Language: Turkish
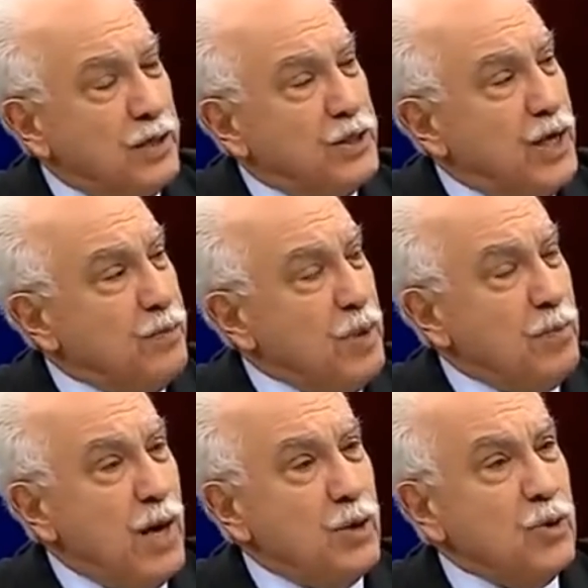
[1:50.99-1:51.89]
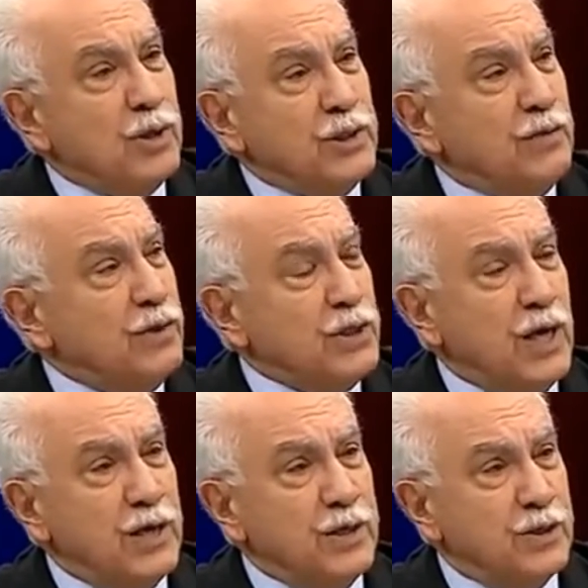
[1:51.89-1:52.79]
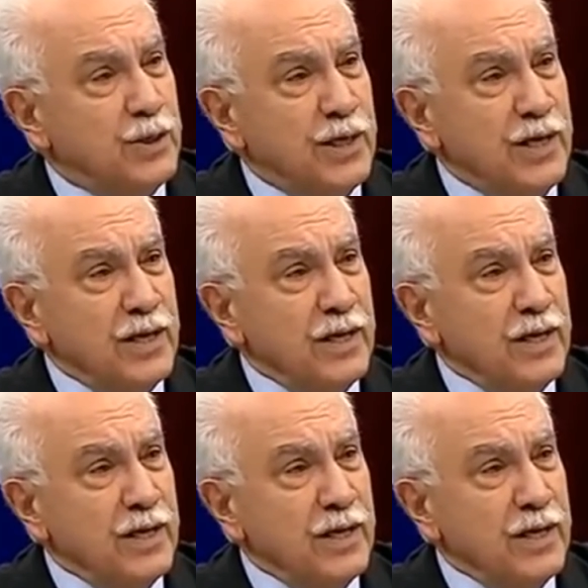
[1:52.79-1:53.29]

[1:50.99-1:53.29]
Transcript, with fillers: CHP bağırıyor savaşa hayır diye.